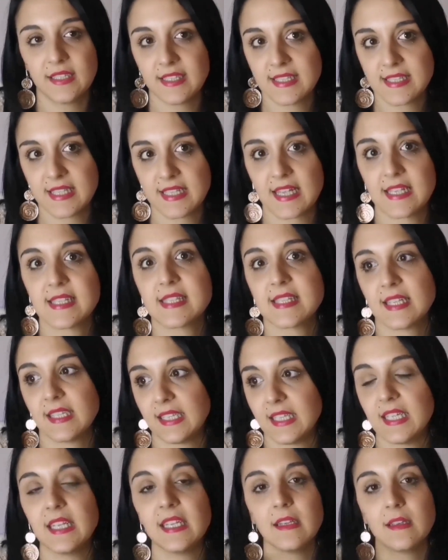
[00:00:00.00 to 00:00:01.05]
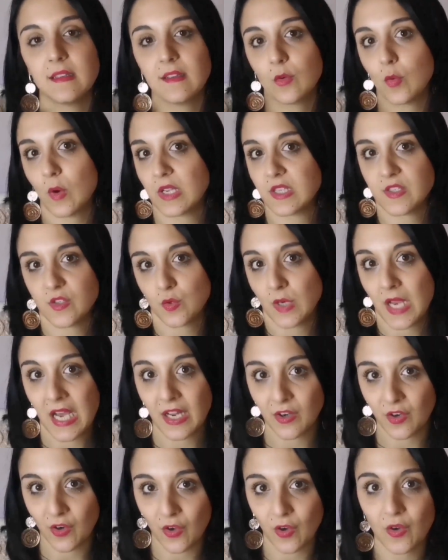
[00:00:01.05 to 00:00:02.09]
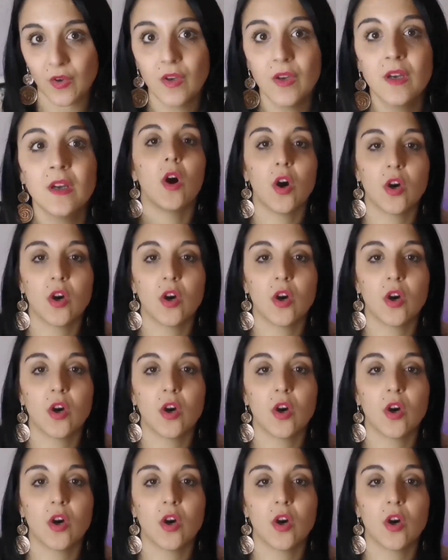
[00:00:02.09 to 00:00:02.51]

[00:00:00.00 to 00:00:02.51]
distanza di quasi un anno.